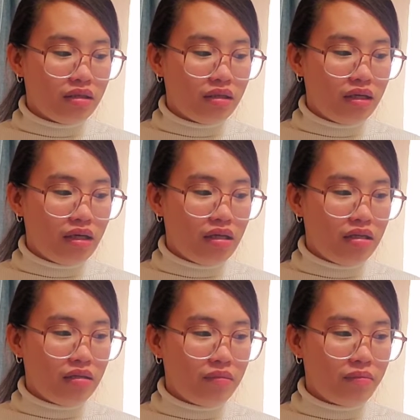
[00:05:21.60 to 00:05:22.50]

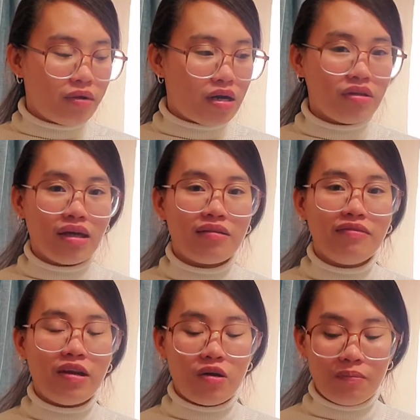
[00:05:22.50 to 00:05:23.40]
And brown
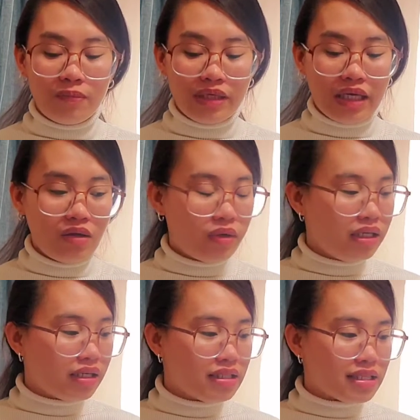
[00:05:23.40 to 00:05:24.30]
envelope. Kinuha
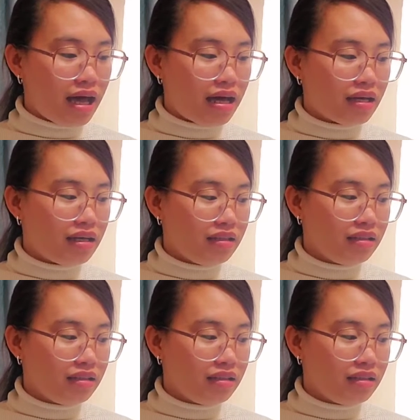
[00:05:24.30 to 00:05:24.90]
niya rin sa akin.